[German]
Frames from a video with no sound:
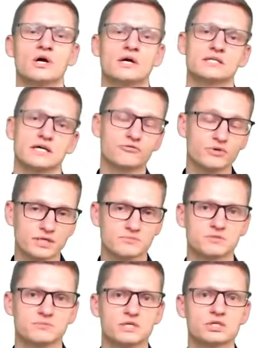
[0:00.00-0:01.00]
Davon gibt
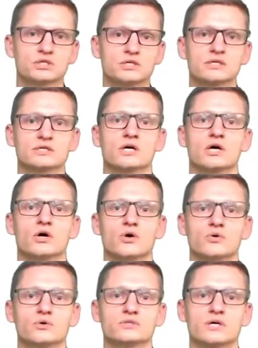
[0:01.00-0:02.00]
es einen Mitschnitt
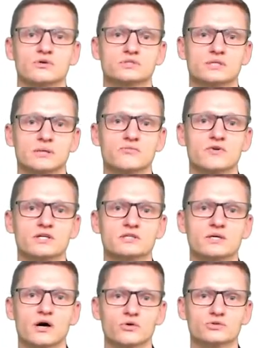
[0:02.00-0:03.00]
und aus dem werde ich
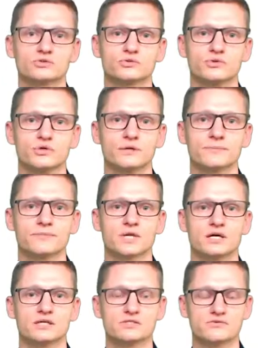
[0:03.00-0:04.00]
hier Auszüge
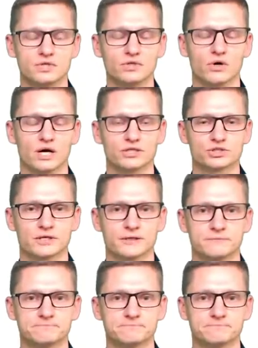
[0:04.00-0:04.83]
ins Video reinschneiden.